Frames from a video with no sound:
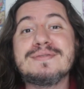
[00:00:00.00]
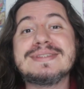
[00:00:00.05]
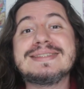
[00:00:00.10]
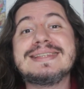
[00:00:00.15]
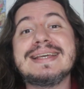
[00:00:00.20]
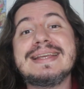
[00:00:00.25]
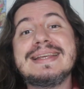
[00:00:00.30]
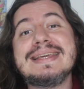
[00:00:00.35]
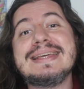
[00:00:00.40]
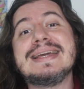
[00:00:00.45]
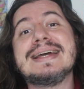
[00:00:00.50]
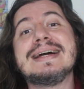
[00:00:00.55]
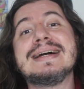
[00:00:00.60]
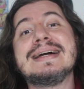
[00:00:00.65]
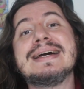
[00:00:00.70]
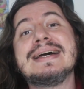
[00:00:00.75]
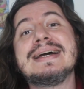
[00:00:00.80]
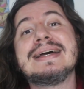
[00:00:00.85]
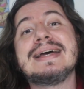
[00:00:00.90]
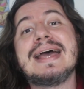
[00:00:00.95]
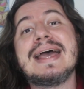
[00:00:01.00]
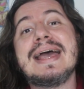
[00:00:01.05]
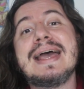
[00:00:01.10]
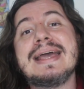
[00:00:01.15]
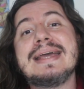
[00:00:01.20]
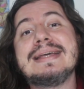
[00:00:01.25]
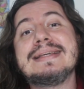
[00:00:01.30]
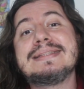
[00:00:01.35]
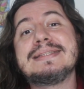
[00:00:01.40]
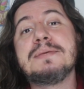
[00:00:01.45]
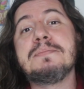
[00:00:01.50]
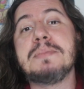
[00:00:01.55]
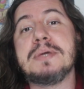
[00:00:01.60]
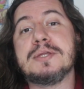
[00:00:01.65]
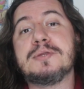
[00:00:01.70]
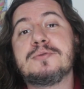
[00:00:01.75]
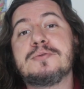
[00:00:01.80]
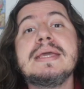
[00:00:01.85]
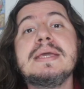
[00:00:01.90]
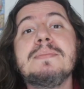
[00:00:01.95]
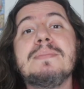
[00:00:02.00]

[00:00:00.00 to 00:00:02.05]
o que seria é, esse mito.